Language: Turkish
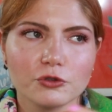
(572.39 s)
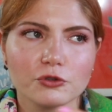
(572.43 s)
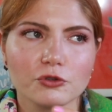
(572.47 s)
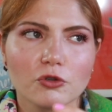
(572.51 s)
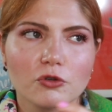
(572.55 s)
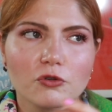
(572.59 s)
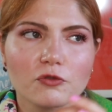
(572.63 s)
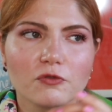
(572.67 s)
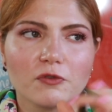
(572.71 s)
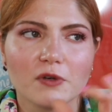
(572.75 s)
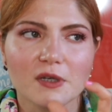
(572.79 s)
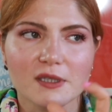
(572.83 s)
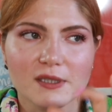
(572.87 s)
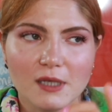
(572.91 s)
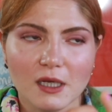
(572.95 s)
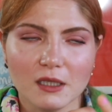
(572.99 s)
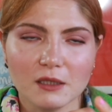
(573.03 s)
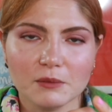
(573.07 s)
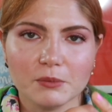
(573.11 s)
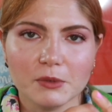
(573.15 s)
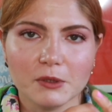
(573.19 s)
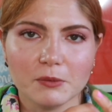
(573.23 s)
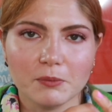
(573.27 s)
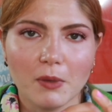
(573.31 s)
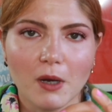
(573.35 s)
Çok
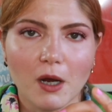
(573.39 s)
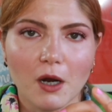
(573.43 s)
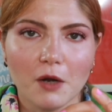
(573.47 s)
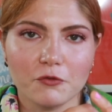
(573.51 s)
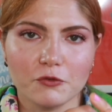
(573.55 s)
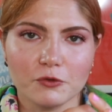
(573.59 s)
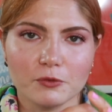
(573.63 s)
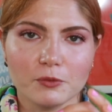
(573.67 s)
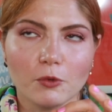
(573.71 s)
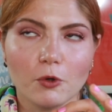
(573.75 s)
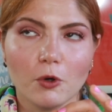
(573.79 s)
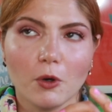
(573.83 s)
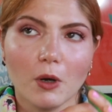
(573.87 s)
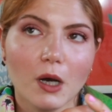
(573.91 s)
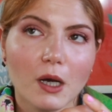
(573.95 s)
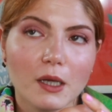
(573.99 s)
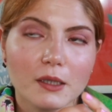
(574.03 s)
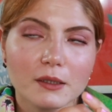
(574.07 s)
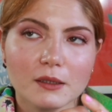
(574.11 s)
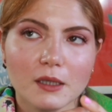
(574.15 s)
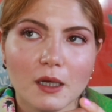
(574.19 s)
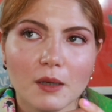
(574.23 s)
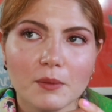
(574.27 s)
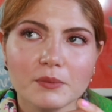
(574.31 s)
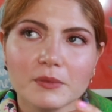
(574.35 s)
vasat bir parfüm o
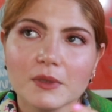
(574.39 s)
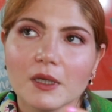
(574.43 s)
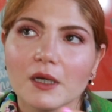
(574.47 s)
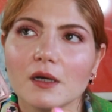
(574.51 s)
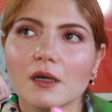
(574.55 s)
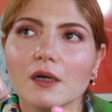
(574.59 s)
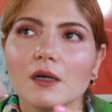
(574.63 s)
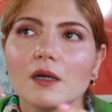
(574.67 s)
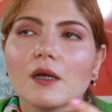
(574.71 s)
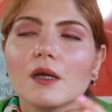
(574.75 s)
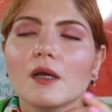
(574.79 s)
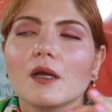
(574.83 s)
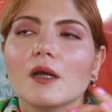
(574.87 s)
anlamda.